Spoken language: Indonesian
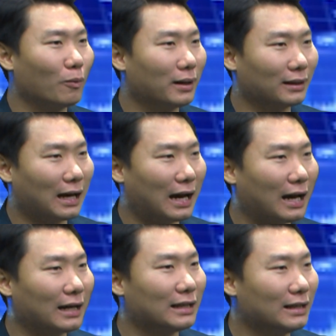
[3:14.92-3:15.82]
obat
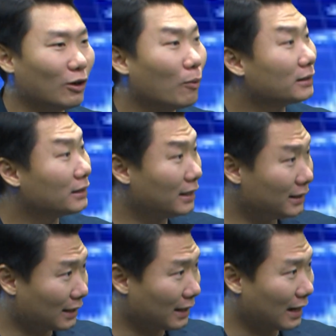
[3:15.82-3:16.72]
hari ini, obat
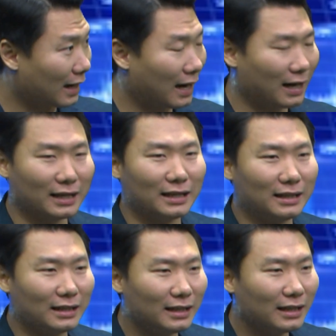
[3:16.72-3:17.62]
sejenis lah ya. Hari
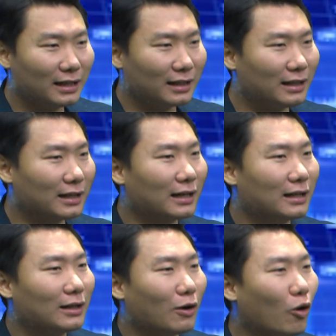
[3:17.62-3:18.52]
ini
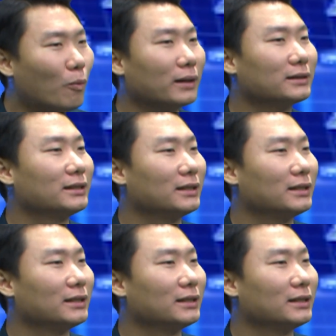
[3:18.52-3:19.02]
dengan obat